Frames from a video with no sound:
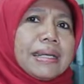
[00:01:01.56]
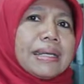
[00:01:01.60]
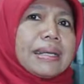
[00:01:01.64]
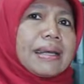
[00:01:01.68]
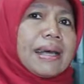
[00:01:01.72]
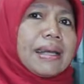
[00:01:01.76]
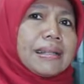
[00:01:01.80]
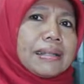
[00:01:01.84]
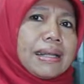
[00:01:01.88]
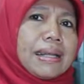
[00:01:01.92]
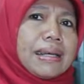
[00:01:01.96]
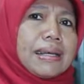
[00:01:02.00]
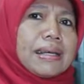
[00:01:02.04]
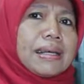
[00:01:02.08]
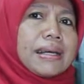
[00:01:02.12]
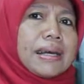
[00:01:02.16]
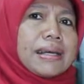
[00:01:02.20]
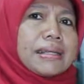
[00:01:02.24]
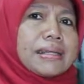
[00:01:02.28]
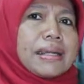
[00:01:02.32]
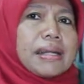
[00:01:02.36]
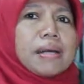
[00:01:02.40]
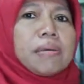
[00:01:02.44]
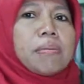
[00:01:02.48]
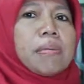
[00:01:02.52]

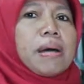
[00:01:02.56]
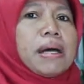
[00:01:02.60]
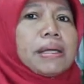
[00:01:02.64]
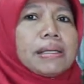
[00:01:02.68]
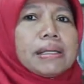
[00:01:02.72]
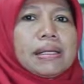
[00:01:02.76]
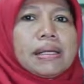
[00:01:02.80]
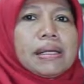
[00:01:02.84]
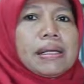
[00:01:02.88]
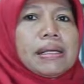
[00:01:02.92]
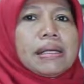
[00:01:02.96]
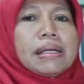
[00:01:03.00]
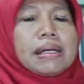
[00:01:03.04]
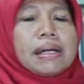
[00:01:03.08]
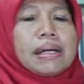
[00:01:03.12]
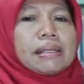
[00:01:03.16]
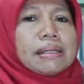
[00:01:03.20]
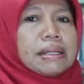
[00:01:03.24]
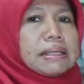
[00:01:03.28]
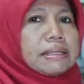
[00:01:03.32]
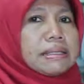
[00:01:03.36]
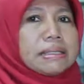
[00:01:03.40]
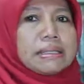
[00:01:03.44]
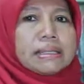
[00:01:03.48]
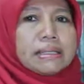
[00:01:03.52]
ikatan-ikatan batin,
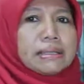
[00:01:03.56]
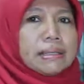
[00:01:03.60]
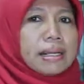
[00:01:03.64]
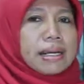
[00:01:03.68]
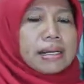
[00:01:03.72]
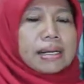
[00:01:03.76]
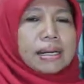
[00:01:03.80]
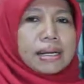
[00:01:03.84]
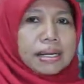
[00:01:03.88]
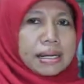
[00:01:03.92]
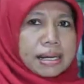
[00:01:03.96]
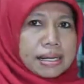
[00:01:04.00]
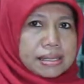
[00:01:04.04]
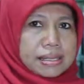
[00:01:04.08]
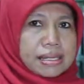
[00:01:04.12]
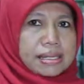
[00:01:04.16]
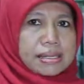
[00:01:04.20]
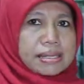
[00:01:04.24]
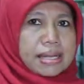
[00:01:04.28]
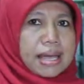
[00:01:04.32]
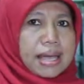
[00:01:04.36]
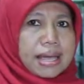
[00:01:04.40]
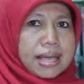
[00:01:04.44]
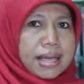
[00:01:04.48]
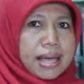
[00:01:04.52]
ikatan cinta dan kasih
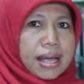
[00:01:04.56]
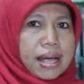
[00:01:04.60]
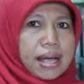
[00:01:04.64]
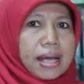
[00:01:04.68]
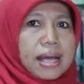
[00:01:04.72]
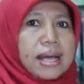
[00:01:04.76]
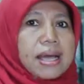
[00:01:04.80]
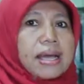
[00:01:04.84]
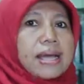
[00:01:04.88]
sayang